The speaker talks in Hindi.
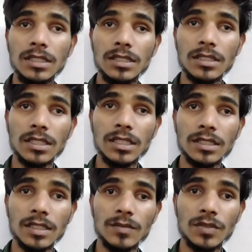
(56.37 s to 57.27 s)
जिस
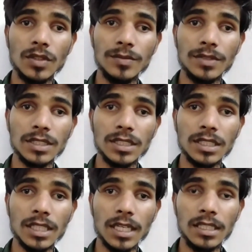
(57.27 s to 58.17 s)
तरीके से हम जॉब सेशन
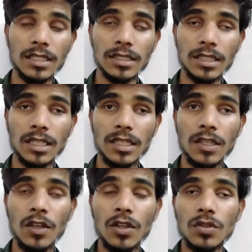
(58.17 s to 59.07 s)
की तैयारी करते हैं
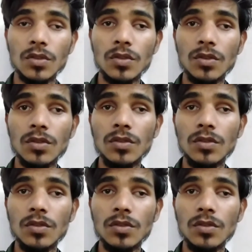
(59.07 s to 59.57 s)
तो